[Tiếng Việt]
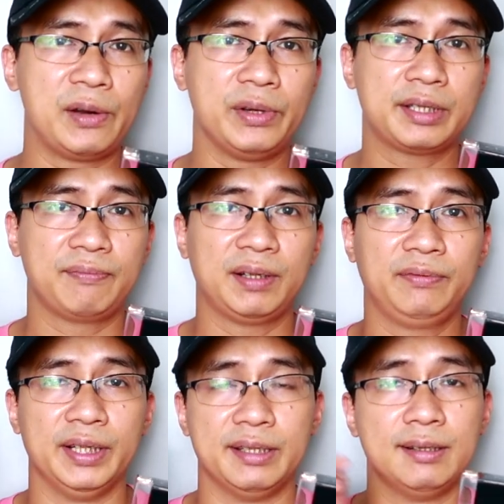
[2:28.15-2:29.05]
iris vẫn
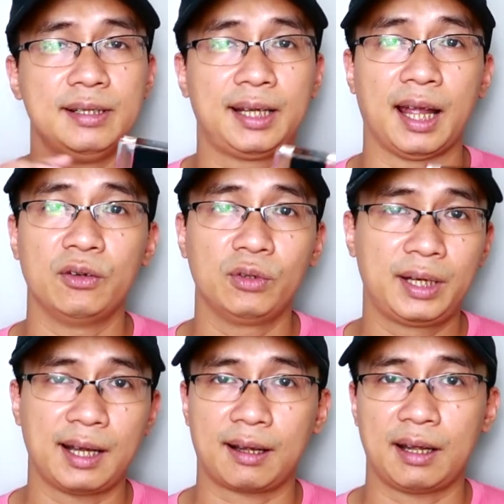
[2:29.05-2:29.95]
phải giữ cái nốt
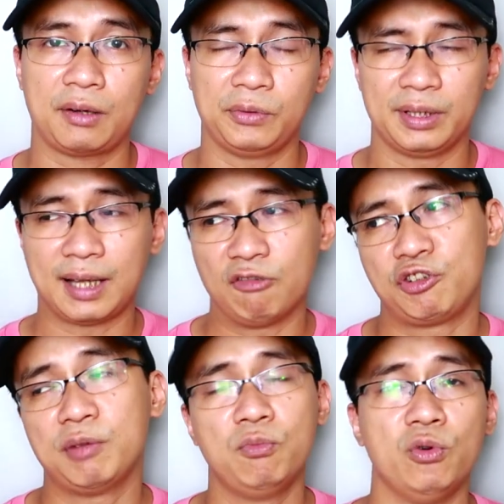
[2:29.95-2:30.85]
ca cao để tạo nên
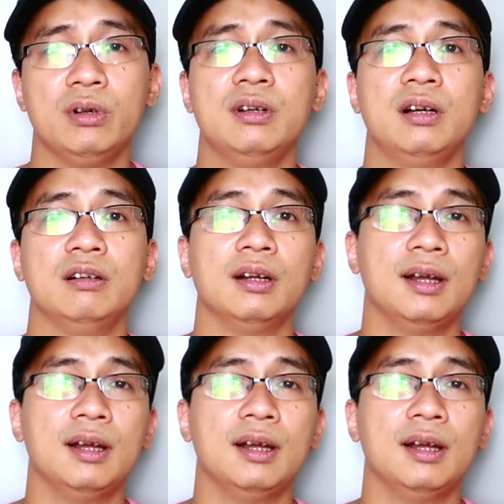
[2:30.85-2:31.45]
cái mùi hương